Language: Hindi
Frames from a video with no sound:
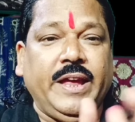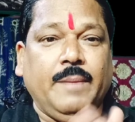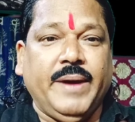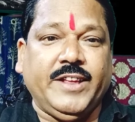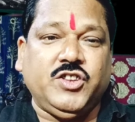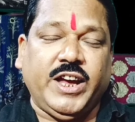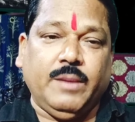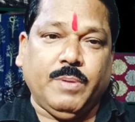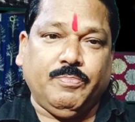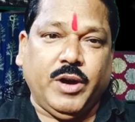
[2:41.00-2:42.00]
हमारे चैनल
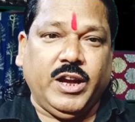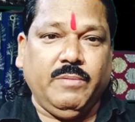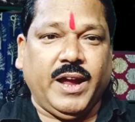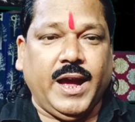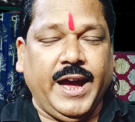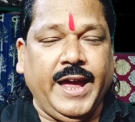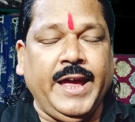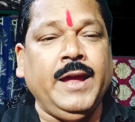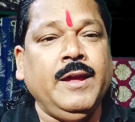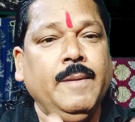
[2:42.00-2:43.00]
पर पहली बार आया है